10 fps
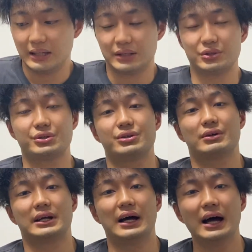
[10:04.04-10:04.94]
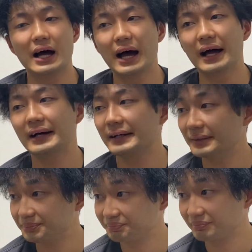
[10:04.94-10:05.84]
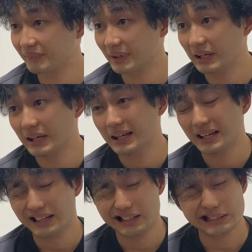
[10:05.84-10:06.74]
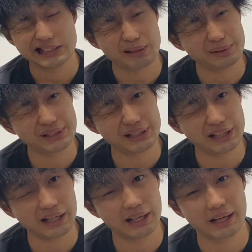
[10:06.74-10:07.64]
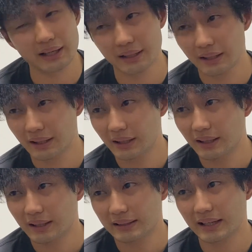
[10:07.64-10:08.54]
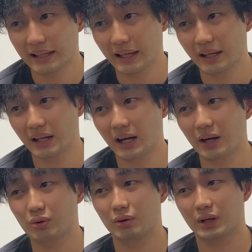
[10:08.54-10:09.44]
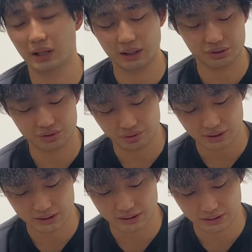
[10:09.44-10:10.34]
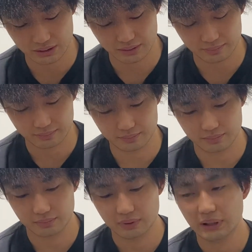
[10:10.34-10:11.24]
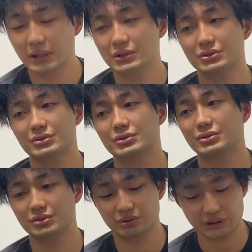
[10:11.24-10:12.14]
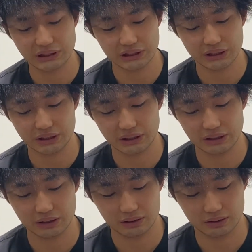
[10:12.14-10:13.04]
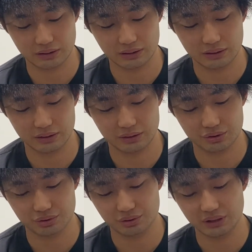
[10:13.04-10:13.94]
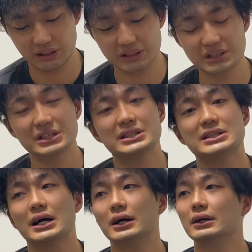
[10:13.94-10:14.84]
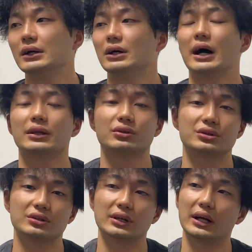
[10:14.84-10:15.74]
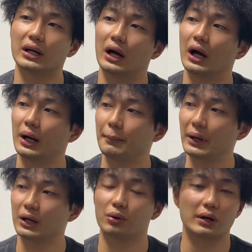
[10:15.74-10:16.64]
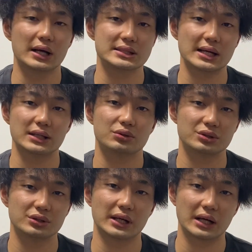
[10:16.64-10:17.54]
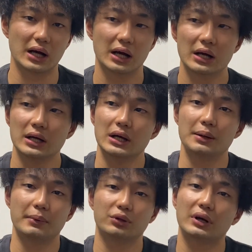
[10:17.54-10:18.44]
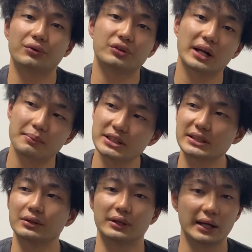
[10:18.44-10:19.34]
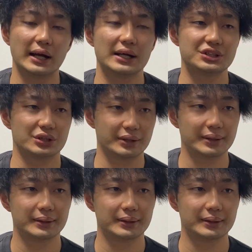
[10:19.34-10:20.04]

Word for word: どうしようかな寂しい。長えな、こっから10月。10、11、12、1、2、3、半年ぐらいか。まあ5ヶ月半年ぐらいか。まあドラフトありますけどね、来週。